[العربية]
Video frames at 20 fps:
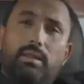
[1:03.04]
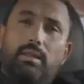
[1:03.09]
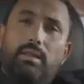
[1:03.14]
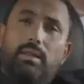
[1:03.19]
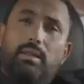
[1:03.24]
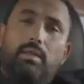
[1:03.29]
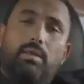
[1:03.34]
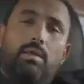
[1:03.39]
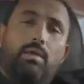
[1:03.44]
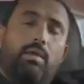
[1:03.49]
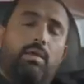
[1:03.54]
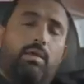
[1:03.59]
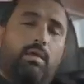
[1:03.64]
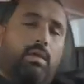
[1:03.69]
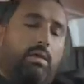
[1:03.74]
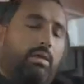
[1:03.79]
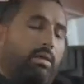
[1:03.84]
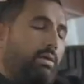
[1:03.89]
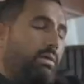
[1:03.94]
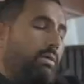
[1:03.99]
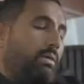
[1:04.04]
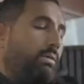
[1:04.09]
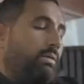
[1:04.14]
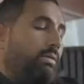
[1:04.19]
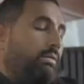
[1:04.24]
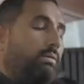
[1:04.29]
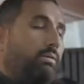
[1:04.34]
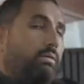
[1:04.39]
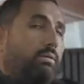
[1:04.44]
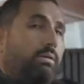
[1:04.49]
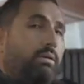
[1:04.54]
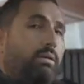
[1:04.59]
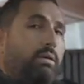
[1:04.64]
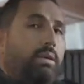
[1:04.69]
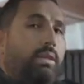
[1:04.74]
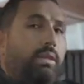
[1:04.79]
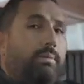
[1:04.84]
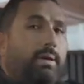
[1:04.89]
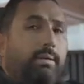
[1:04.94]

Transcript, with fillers: هاني هو انت بتعمل ايه هنا بقى ايه